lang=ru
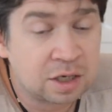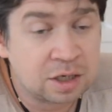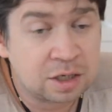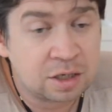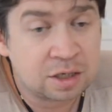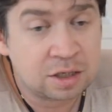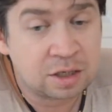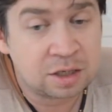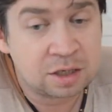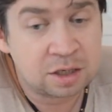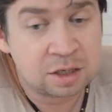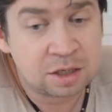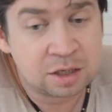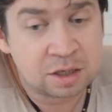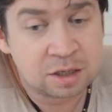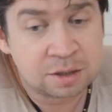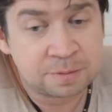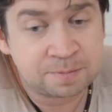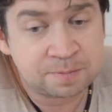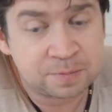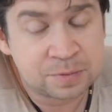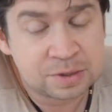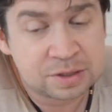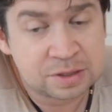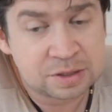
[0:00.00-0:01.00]
я
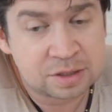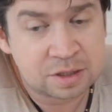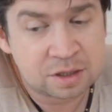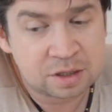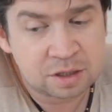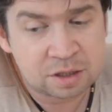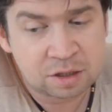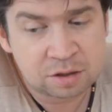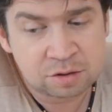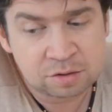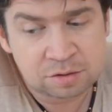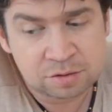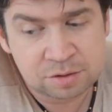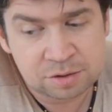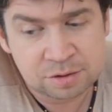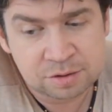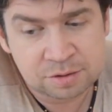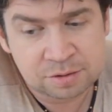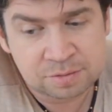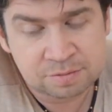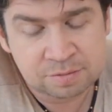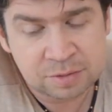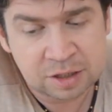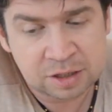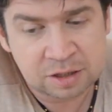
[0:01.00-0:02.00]

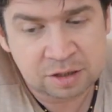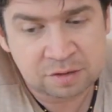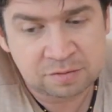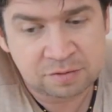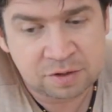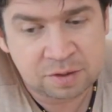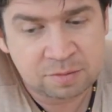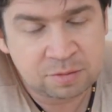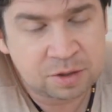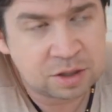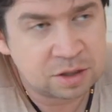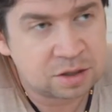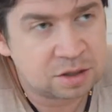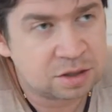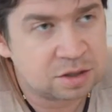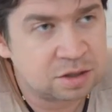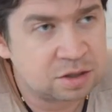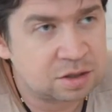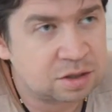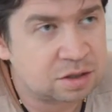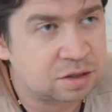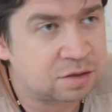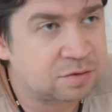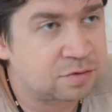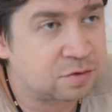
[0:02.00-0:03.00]
стараюсь одновременно
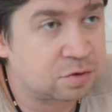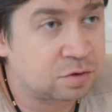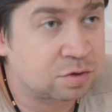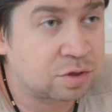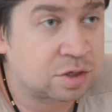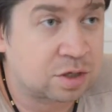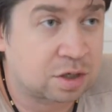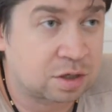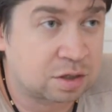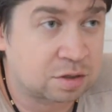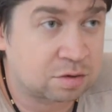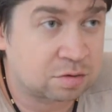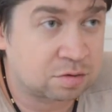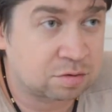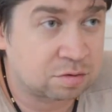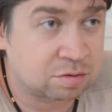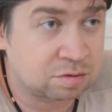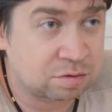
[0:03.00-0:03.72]
делать все сразу.